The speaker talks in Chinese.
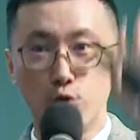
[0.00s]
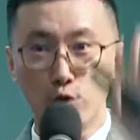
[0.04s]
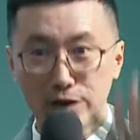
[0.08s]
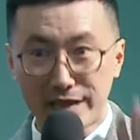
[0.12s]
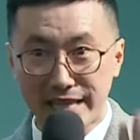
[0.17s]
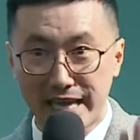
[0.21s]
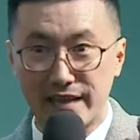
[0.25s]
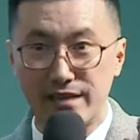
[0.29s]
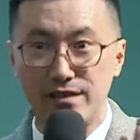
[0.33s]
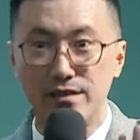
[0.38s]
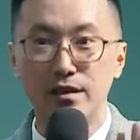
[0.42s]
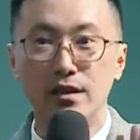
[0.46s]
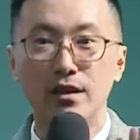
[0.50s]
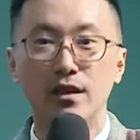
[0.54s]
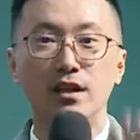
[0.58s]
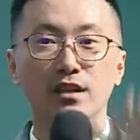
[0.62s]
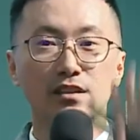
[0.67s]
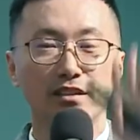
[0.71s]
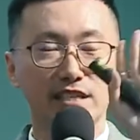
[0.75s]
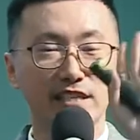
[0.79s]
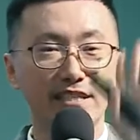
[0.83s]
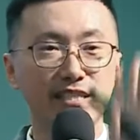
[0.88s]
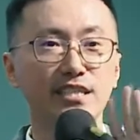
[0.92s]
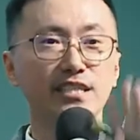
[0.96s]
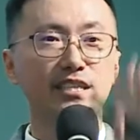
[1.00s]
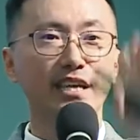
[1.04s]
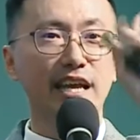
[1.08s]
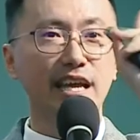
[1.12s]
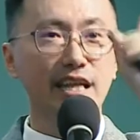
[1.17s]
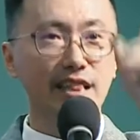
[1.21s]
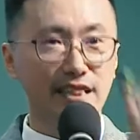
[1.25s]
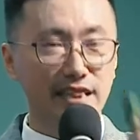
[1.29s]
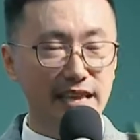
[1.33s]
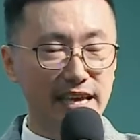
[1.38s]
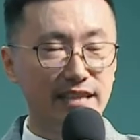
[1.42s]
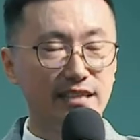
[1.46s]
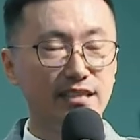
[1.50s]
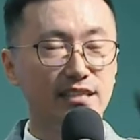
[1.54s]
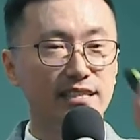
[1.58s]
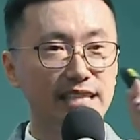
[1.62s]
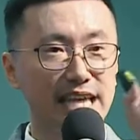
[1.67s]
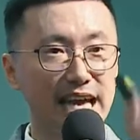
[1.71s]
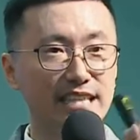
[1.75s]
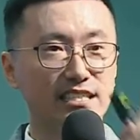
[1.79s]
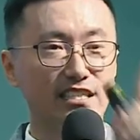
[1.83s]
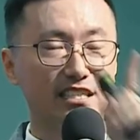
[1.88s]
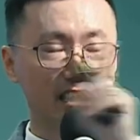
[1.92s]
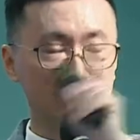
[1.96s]
点，只是这一点
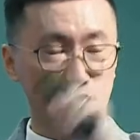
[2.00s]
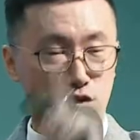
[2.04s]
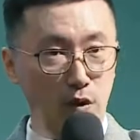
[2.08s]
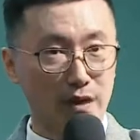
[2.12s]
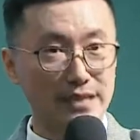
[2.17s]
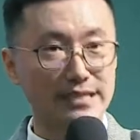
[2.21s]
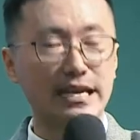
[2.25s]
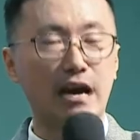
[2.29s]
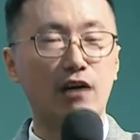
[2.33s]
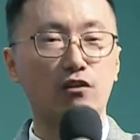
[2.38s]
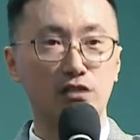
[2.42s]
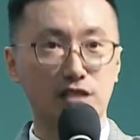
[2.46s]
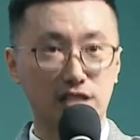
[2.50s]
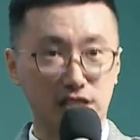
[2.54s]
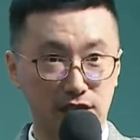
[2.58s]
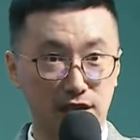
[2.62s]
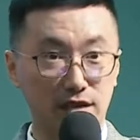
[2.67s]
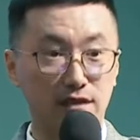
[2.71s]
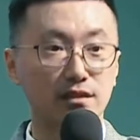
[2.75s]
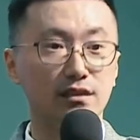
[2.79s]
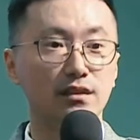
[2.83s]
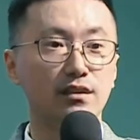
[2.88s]
价值多少钱，